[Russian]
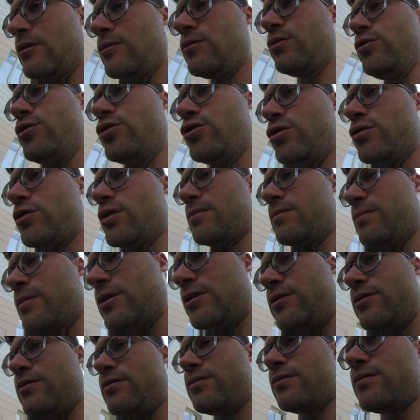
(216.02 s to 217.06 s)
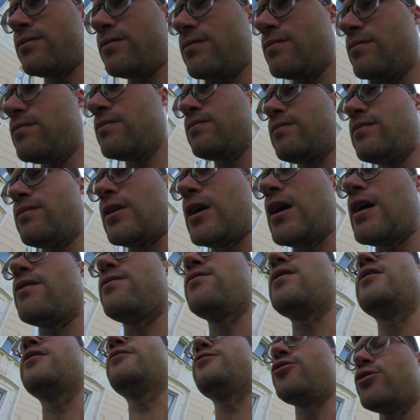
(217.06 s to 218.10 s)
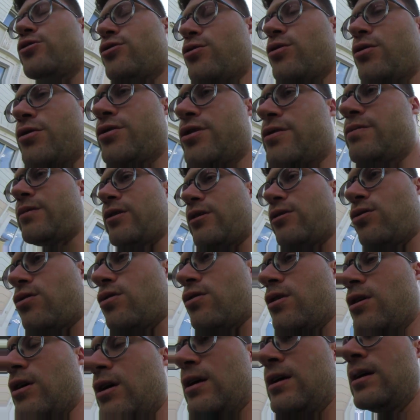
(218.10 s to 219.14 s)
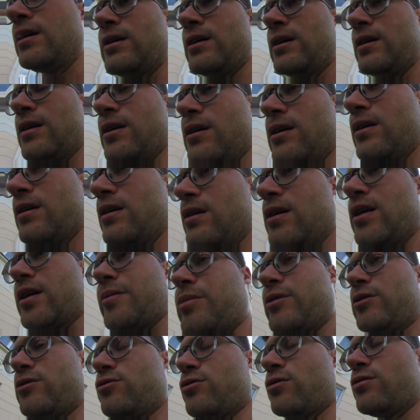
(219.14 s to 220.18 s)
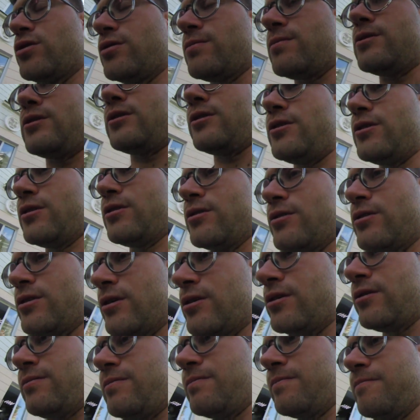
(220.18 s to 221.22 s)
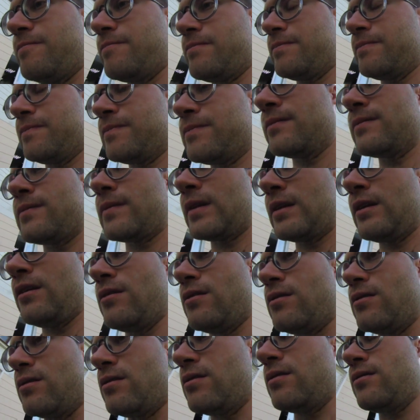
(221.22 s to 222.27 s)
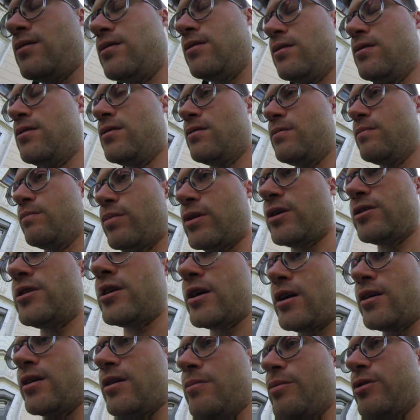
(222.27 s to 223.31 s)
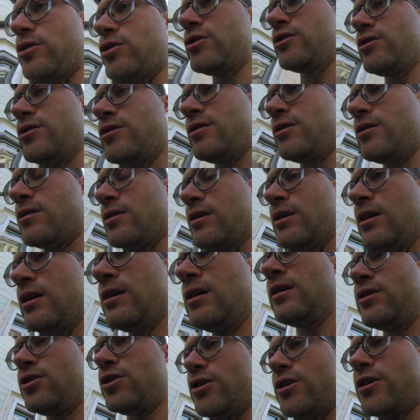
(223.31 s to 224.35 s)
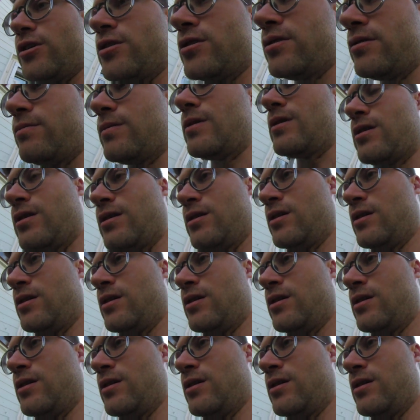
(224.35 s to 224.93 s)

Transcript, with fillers: Ну еще там один... А, а, еще солнце могло. Я под солнцем сидел с этим э, бродягой по жизни, честным.